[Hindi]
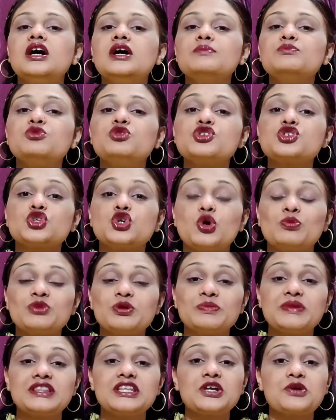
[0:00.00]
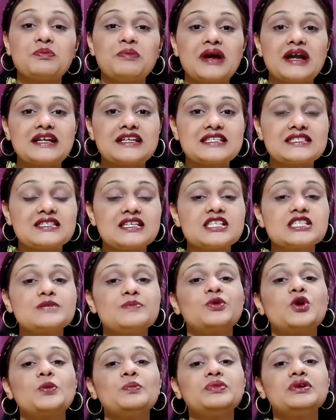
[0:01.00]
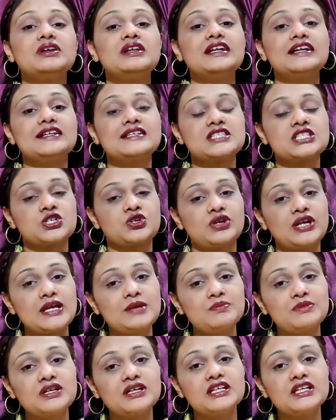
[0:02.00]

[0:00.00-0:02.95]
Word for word: हम कुछ होम्योपैथिक मेडिसिन प्रॉपरली डिस्क्राइब